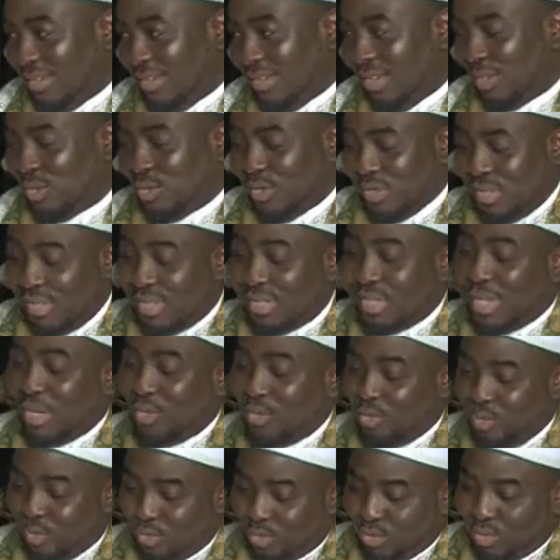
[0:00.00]
la justice,
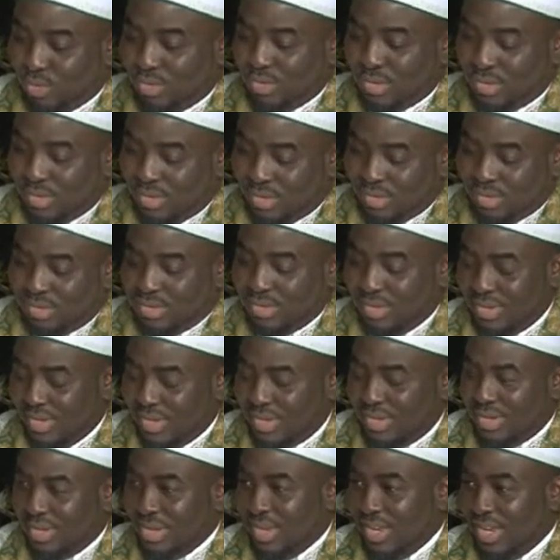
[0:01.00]
est toujours euh,
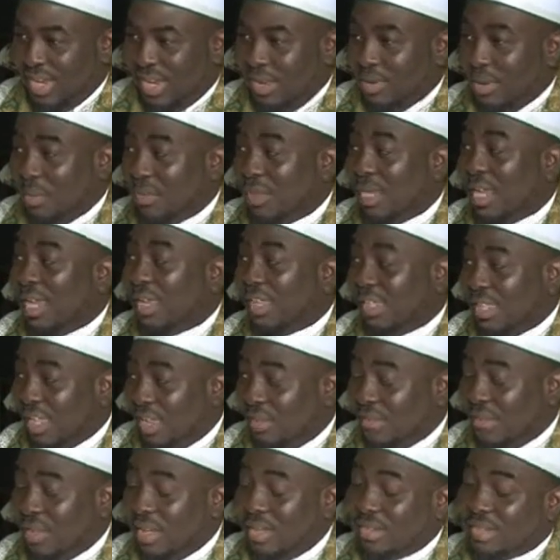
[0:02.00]
l'imam qui
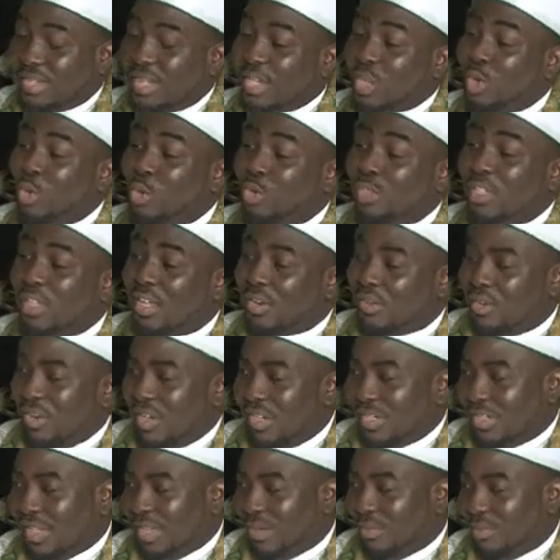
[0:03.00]
intervient en ce qui concerne
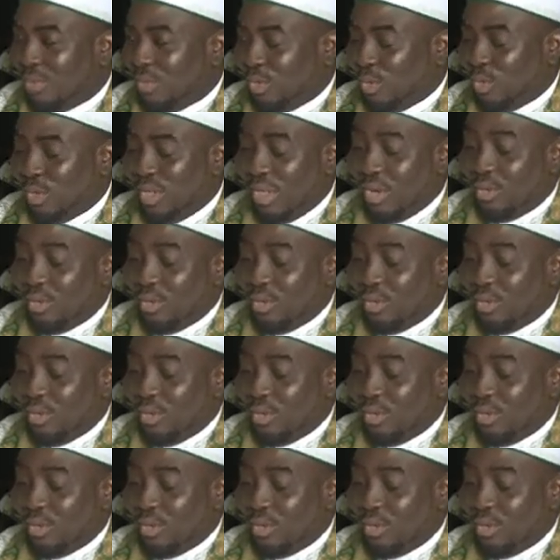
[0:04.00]
l'islam, dont il y